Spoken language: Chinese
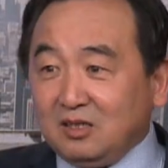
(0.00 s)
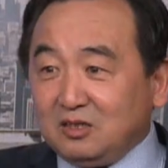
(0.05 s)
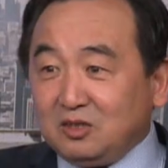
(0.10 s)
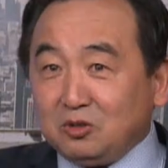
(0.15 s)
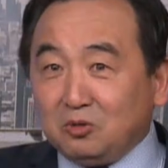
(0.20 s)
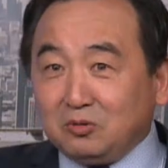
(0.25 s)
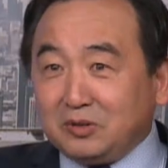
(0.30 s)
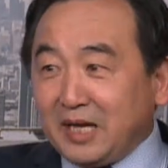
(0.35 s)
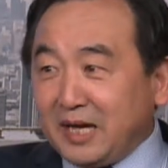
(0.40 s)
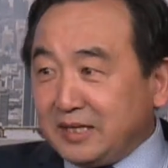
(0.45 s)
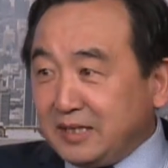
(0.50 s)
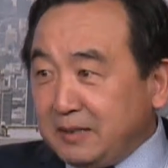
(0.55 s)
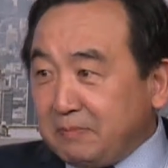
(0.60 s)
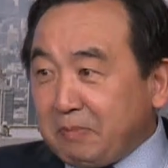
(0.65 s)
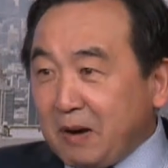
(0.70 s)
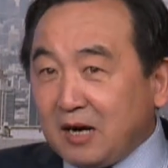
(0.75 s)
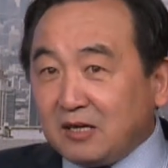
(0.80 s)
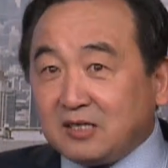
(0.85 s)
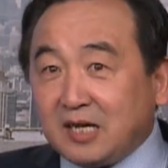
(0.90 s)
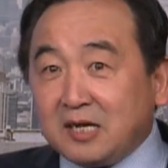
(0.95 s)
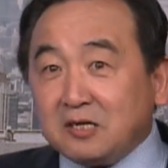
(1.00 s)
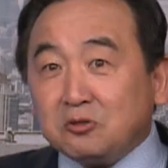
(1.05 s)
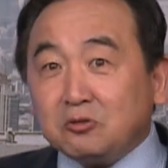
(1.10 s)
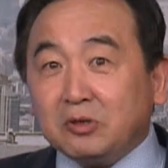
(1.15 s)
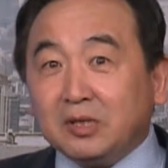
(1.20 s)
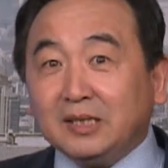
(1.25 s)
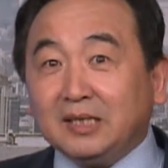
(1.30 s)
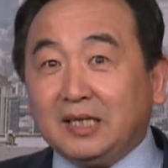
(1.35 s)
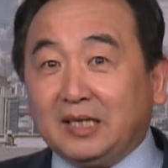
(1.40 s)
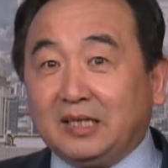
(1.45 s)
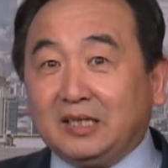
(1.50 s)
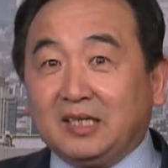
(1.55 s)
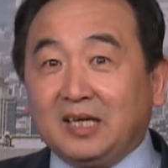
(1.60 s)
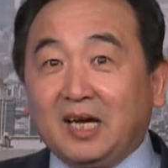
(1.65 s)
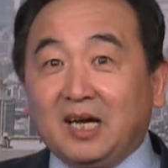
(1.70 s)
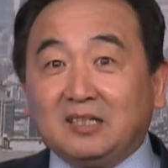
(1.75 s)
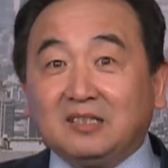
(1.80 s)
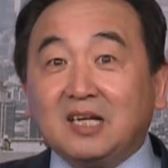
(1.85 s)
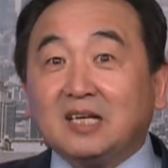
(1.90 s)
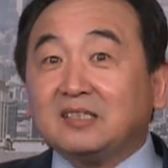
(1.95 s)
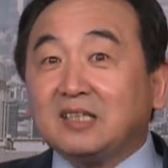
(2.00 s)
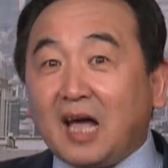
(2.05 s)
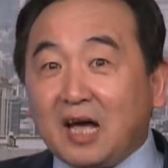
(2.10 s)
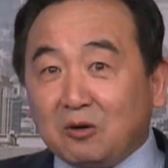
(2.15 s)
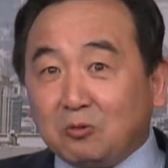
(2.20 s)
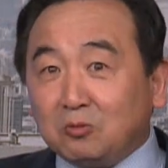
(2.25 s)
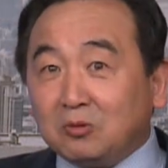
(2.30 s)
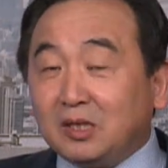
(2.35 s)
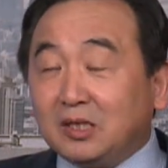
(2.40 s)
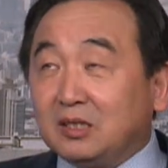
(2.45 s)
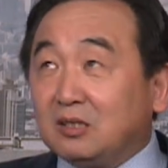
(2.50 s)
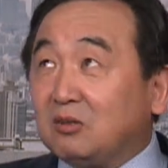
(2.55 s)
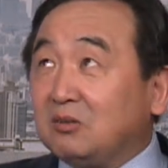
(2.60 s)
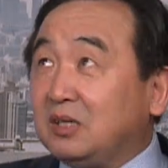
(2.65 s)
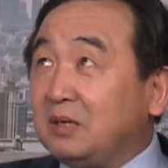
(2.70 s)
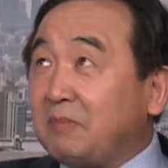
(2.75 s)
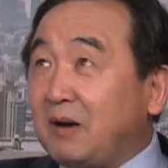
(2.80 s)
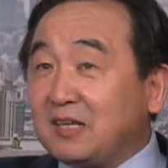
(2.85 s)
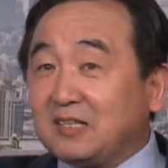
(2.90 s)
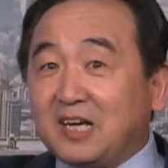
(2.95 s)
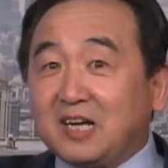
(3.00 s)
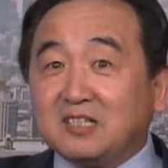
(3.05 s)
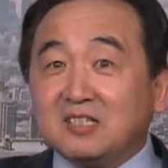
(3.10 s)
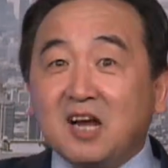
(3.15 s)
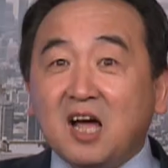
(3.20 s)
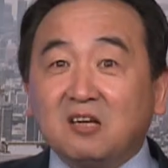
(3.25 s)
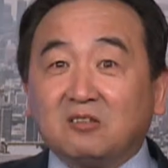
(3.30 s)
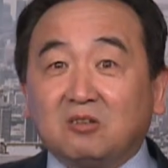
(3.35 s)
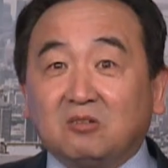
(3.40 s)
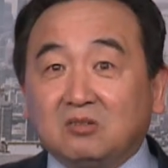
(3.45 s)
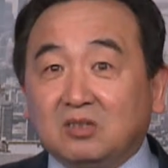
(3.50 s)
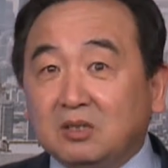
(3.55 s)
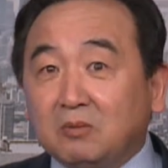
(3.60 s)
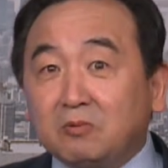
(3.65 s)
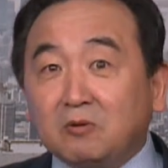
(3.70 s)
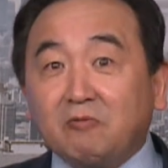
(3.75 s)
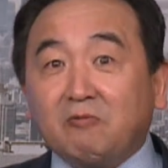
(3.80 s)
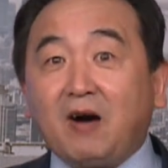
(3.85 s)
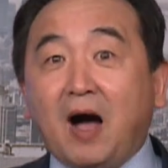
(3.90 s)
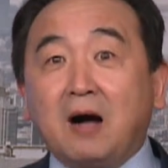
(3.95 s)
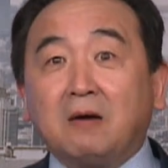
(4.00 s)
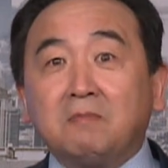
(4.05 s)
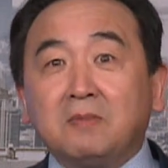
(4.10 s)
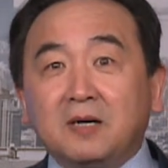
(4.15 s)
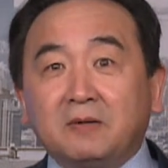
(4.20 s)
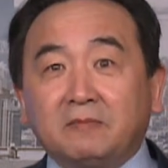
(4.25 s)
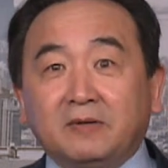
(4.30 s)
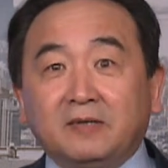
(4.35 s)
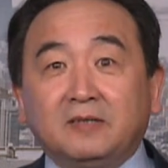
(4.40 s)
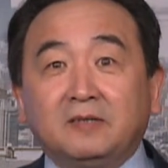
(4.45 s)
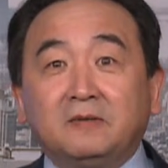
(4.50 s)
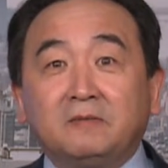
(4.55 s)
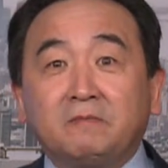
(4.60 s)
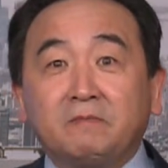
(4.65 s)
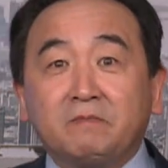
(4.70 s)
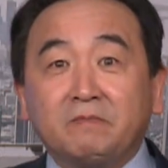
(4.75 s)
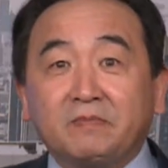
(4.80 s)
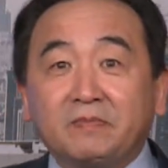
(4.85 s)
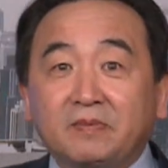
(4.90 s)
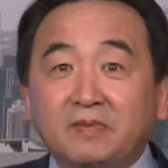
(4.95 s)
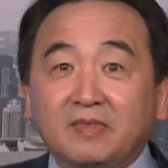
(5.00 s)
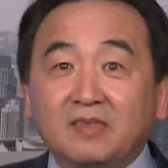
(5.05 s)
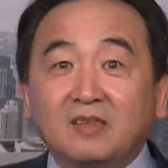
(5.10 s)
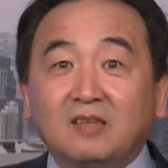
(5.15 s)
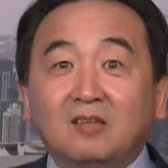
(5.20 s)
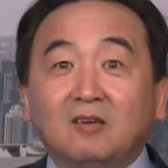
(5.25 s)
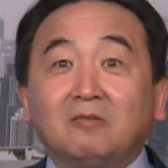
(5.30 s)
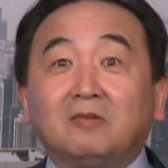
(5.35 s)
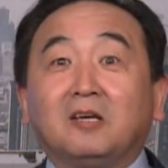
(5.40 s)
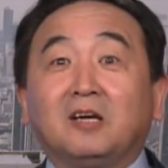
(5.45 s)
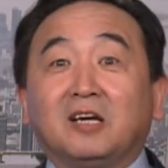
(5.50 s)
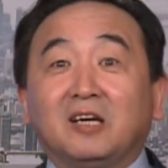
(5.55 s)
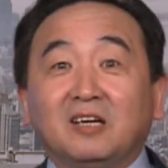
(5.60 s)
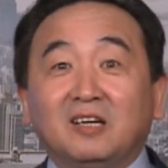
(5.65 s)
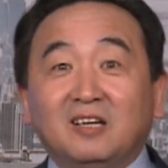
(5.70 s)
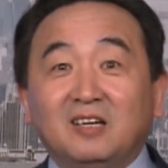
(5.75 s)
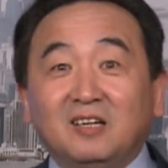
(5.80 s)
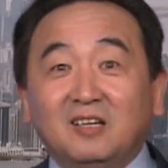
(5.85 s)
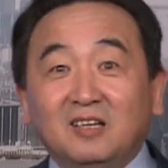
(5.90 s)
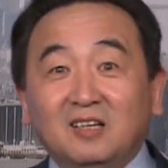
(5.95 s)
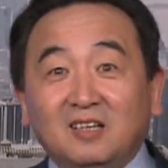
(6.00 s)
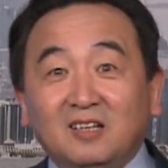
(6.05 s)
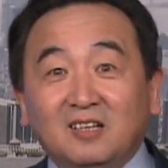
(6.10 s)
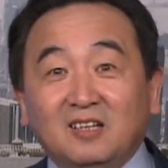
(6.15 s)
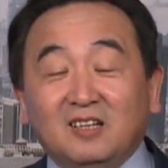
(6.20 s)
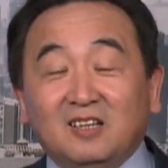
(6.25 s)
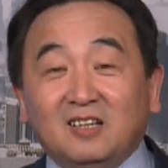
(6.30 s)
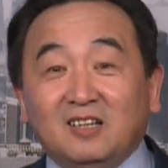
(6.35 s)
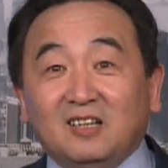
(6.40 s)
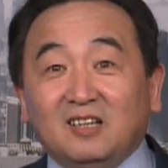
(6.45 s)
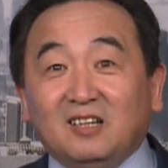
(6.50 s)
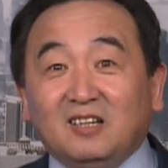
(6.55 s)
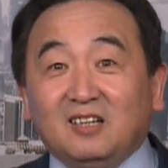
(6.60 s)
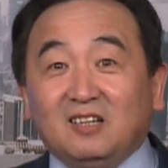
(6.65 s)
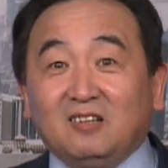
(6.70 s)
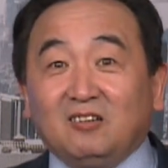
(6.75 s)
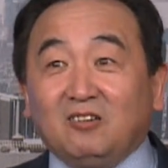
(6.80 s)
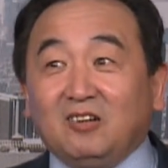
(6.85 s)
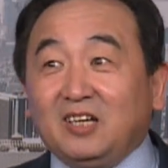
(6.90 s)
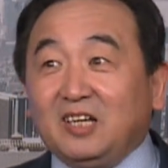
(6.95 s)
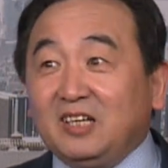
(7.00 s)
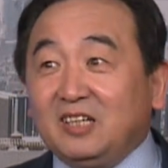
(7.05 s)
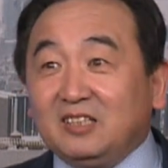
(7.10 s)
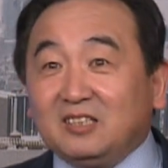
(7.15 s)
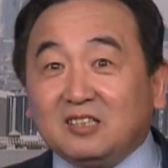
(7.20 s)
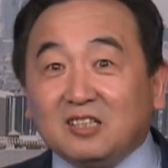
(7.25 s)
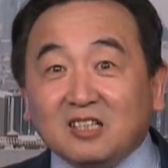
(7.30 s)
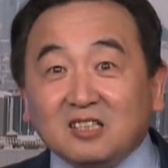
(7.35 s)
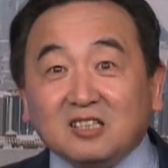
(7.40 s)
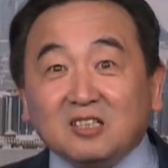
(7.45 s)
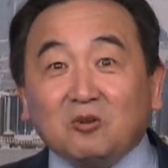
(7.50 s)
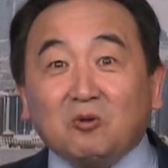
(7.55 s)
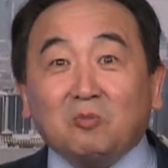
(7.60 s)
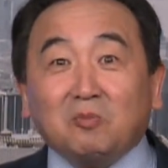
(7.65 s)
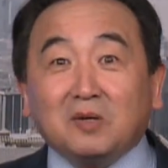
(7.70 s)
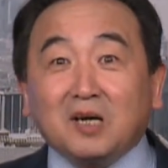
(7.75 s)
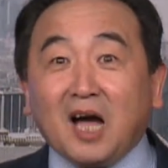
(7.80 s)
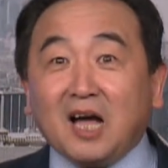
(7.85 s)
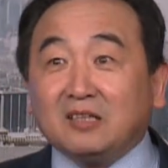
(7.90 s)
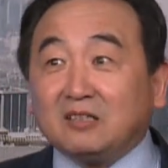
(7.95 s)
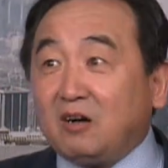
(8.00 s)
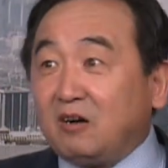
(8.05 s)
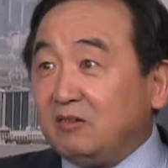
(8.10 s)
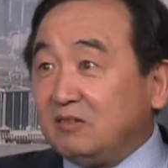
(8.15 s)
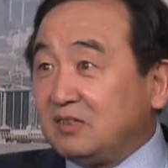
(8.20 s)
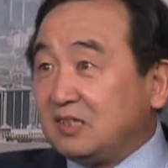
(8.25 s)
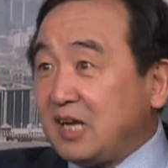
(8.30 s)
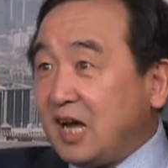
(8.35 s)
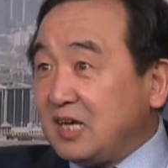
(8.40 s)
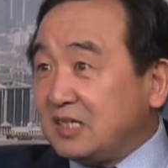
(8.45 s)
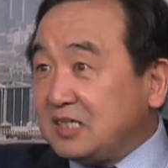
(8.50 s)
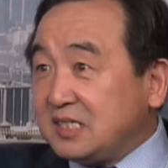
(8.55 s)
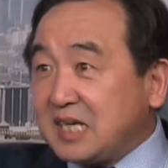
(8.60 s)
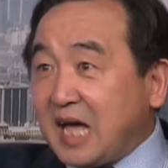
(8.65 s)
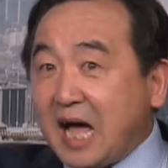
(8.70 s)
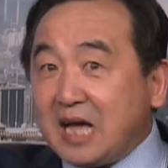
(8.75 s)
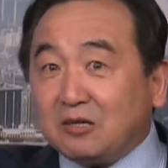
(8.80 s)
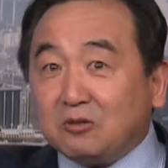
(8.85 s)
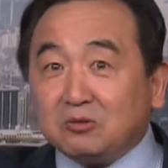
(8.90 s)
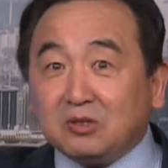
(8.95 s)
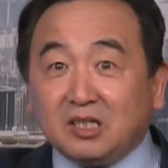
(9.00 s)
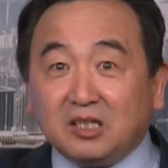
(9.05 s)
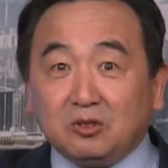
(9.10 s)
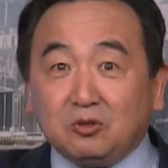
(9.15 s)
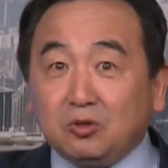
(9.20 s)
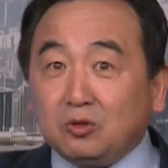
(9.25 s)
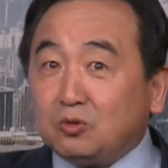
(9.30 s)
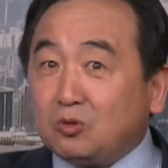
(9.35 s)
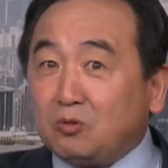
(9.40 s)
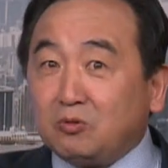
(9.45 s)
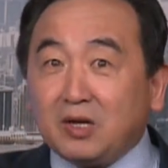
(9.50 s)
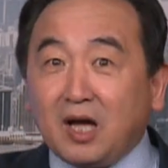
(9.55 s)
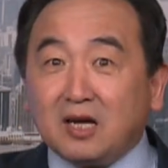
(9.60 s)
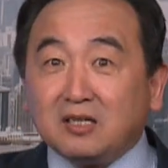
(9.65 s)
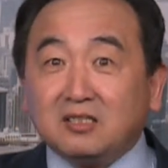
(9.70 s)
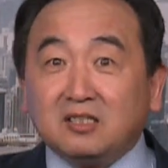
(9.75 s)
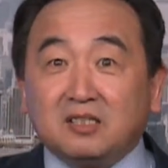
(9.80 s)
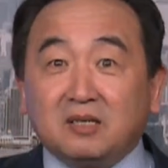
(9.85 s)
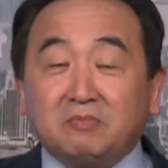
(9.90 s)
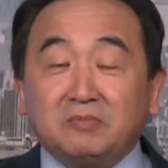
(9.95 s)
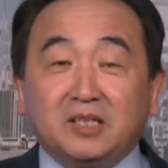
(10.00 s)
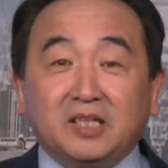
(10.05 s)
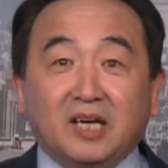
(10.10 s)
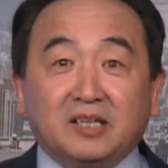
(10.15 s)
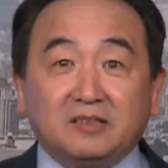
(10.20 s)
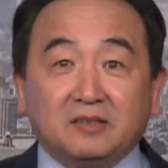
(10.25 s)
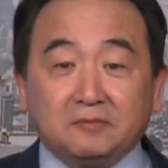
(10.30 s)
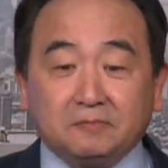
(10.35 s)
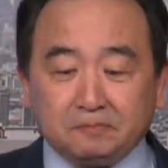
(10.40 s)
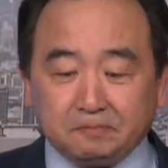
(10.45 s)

酒店一半在水底下，在太空里头，一半在上头，你不是王八，吗？对不对？所以这是我们看到它下游地区同样是这么演的。